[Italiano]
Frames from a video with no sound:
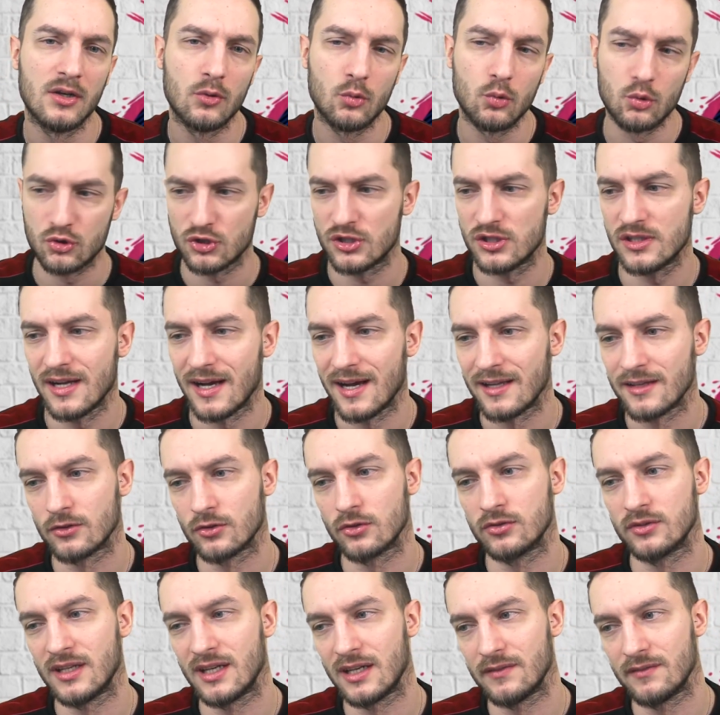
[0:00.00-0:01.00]

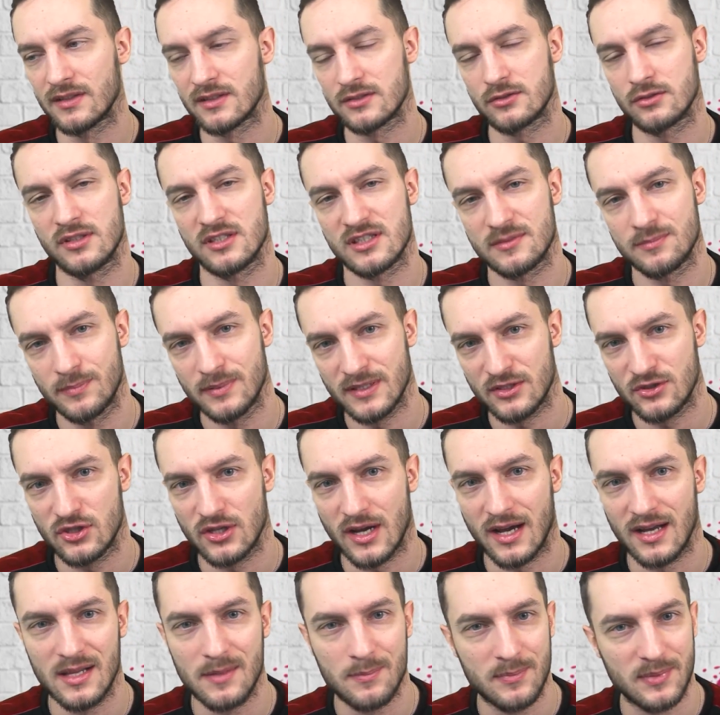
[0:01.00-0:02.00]
usciranno nella versione
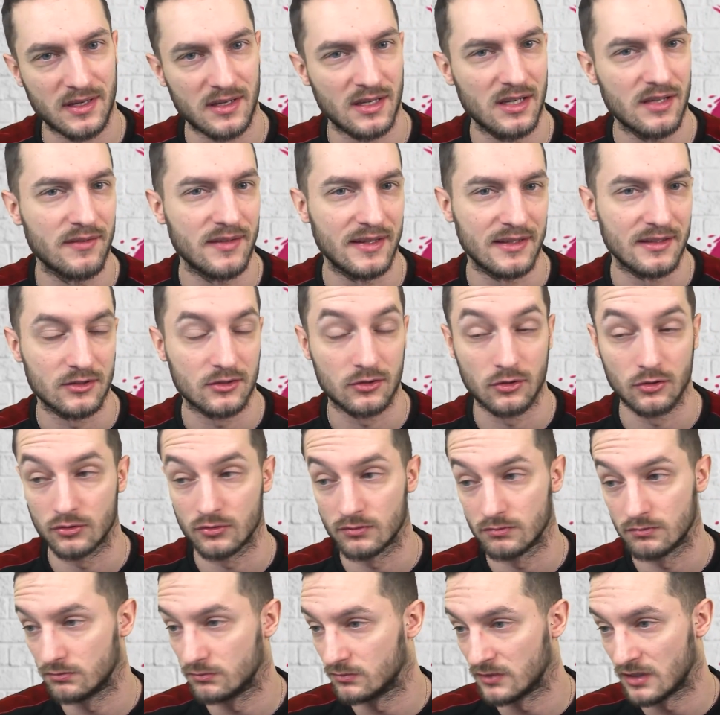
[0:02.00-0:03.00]
speciale per l'evento
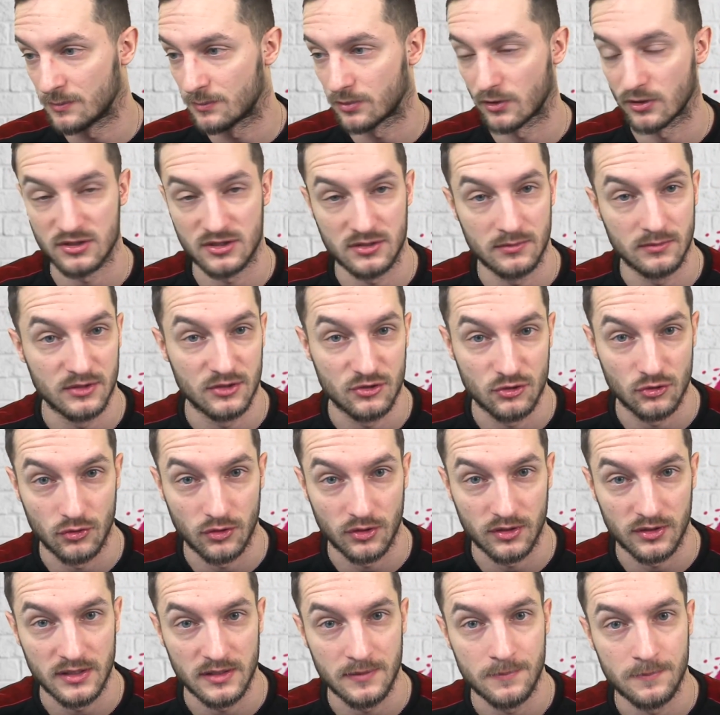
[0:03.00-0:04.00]
dei prossimi
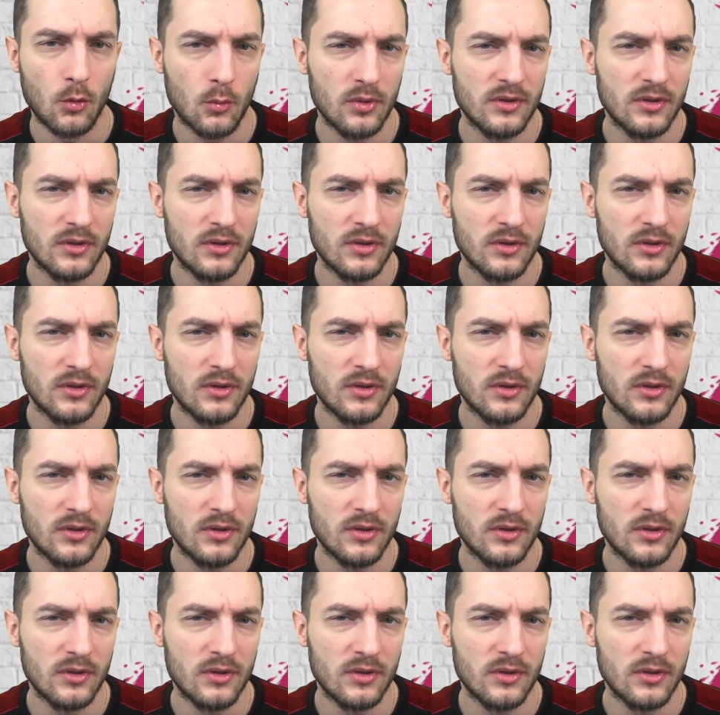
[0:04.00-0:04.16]
giorni.